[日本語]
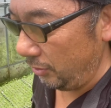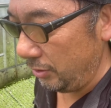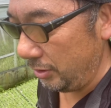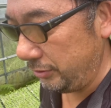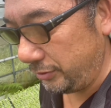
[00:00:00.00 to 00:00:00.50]
う、
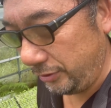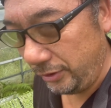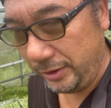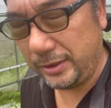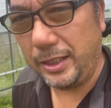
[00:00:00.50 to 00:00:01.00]
袋
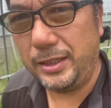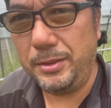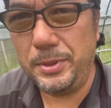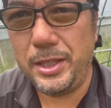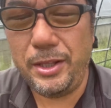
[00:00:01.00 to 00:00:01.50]
土に使って
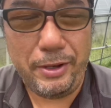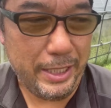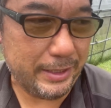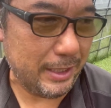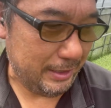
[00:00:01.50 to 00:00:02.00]
みて
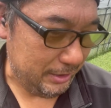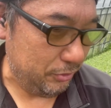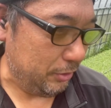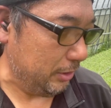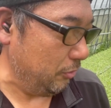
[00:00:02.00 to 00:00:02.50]
はいかがで
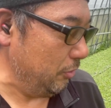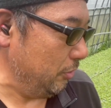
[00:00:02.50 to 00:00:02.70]
しょうかと。